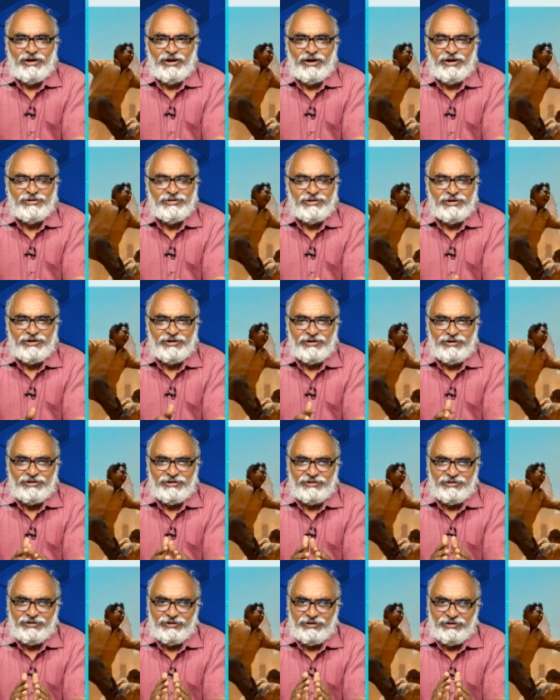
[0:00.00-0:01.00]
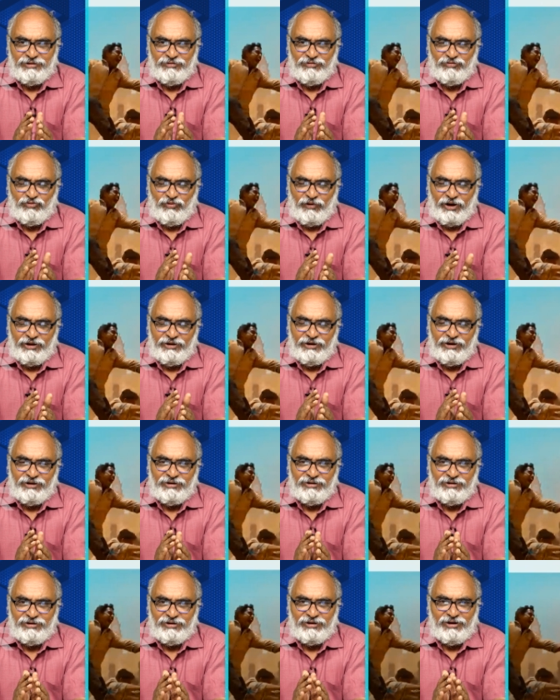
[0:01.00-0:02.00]
అయితే ఈ
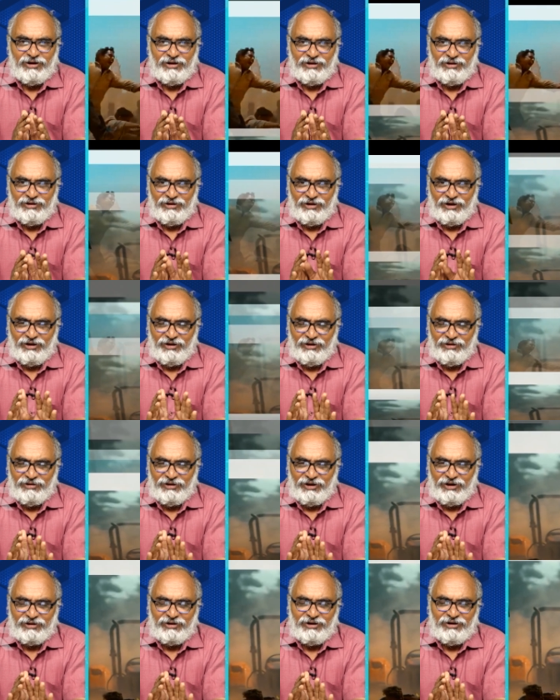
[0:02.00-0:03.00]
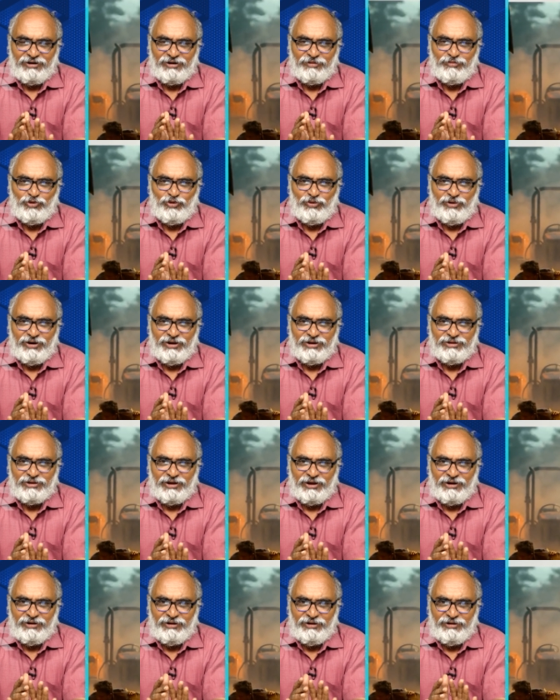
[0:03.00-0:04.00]
వైలెంట్గా ఆ నరకటము అనే
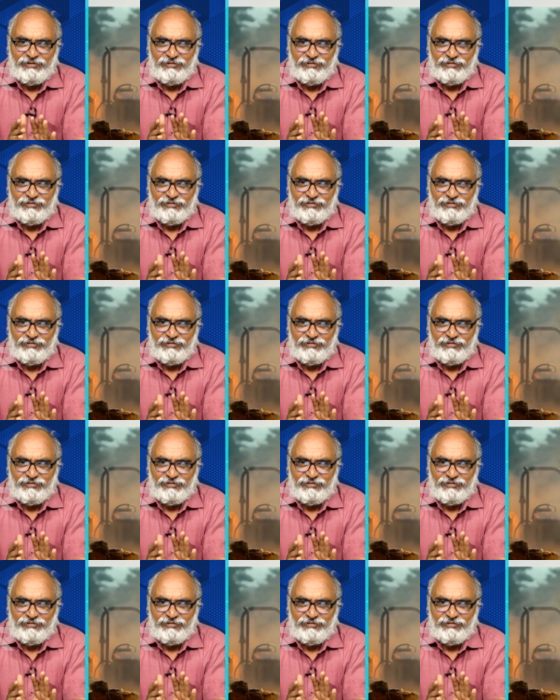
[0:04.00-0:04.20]
దాన్ని